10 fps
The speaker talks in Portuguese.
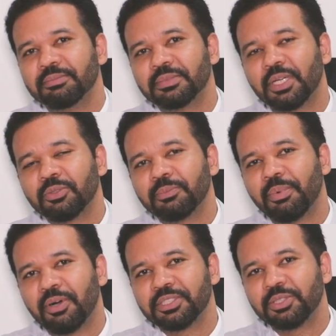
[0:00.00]
Então não
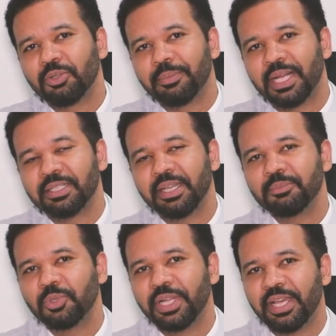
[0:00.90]
pode tomar nem
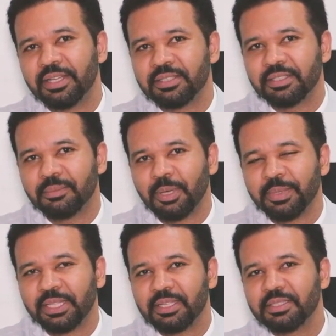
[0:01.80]
mulheres em
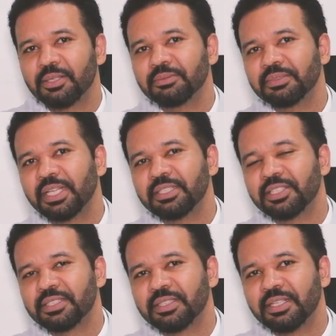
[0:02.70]
amamentação, nem
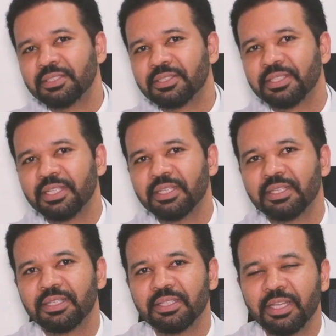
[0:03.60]
gestantes,
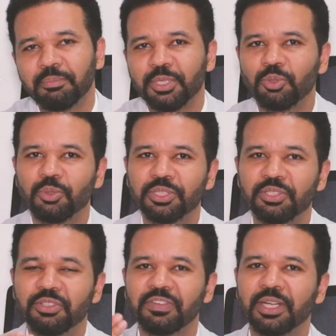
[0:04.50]
nem pessoas que
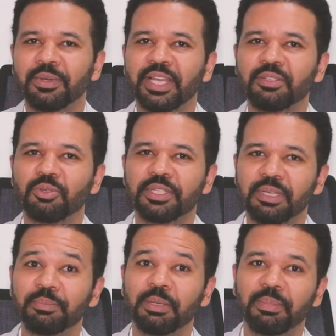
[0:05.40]
tiveram reações
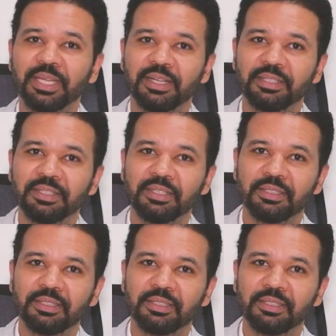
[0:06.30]
à primeira